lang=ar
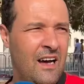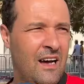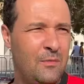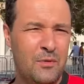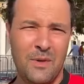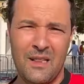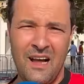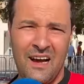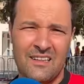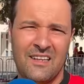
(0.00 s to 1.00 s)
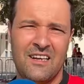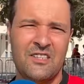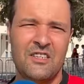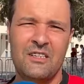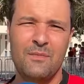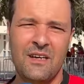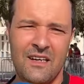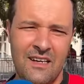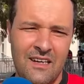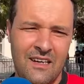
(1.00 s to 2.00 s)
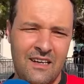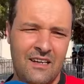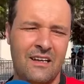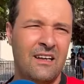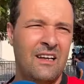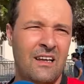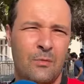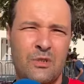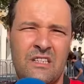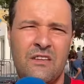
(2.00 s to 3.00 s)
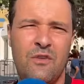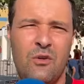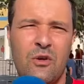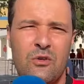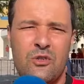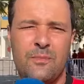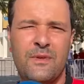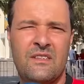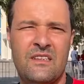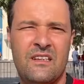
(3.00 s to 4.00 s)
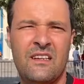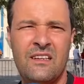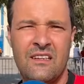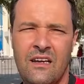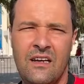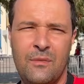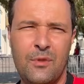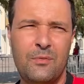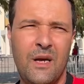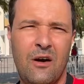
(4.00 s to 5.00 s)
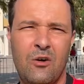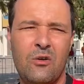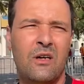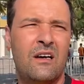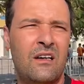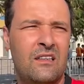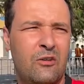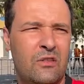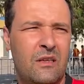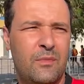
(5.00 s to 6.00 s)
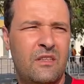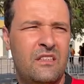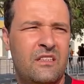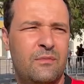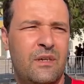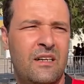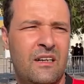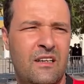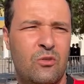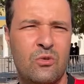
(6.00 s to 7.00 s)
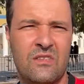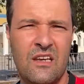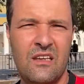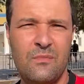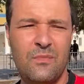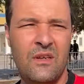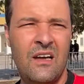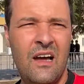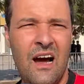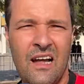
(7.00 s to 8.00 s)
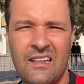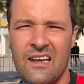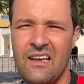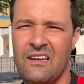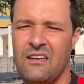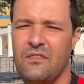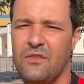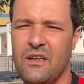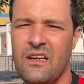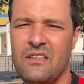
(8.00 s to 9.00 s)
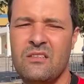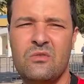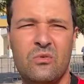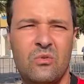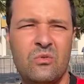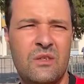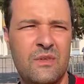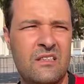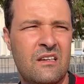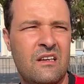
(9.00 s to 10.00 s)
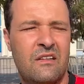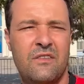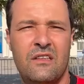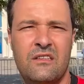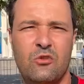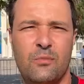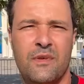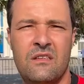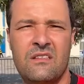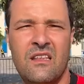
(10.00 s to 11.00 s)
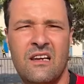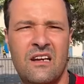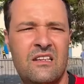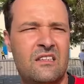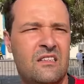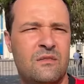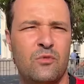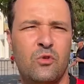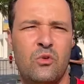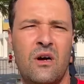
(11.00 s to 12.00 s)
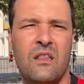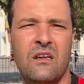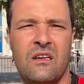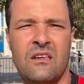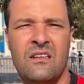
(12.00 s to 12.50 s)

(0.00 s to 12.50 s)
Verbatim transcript: أه، بطبيعه الحال تراجي ديما اوبجيكتيف الاول هو الشامبيونز ليغ بالطبيعه هو دور التمهيدي ديما يكون صعيب حتى كان في رادس وديما تصير لنا في دي سيربريز هذاك علاش لازم نكونوا حاضرين